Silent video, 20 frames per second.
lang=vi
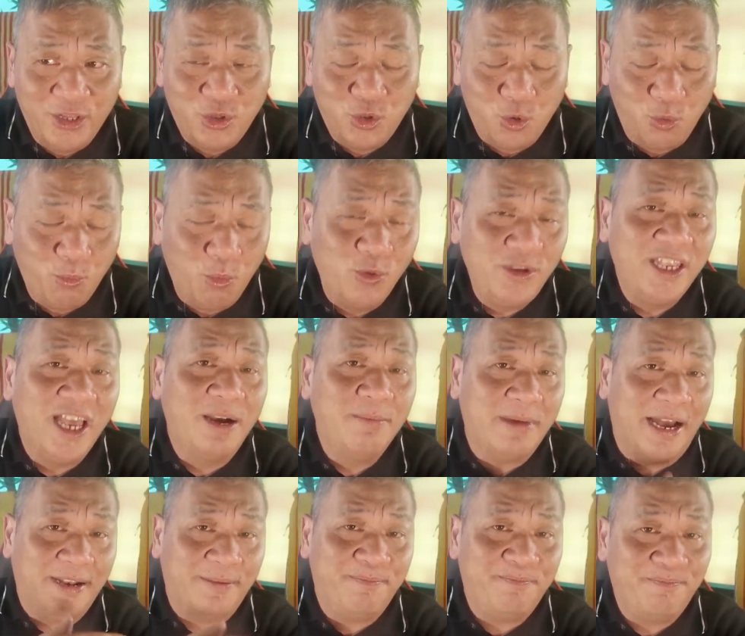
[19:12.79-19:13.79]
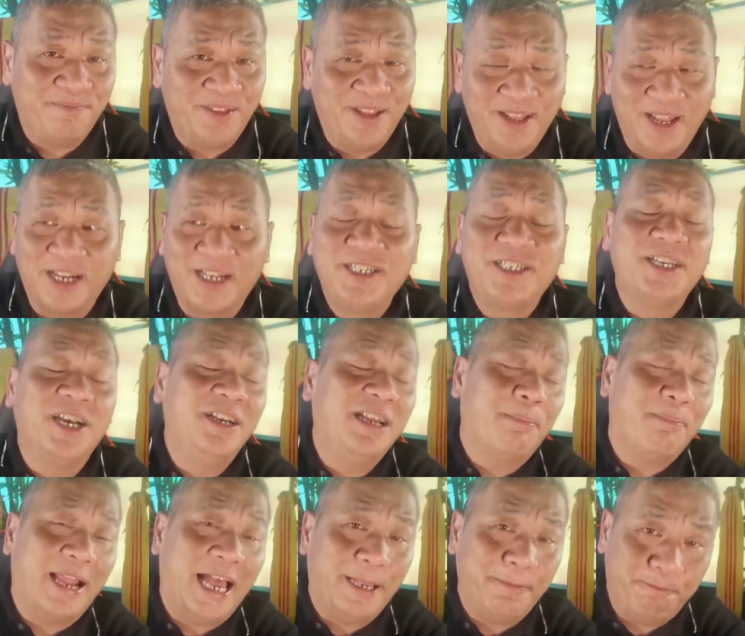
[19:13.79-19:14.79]
tôi muốn nhấn mạnh lịch sử
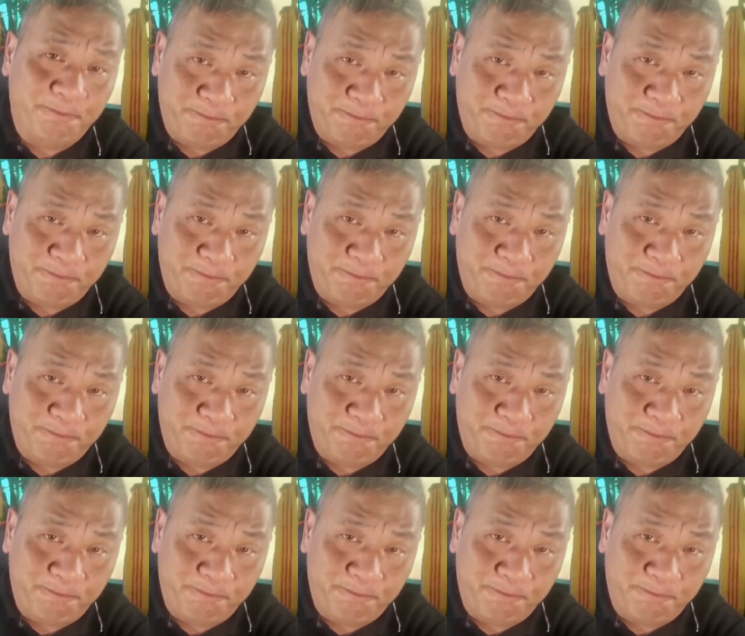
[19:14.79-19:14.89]
lặp lại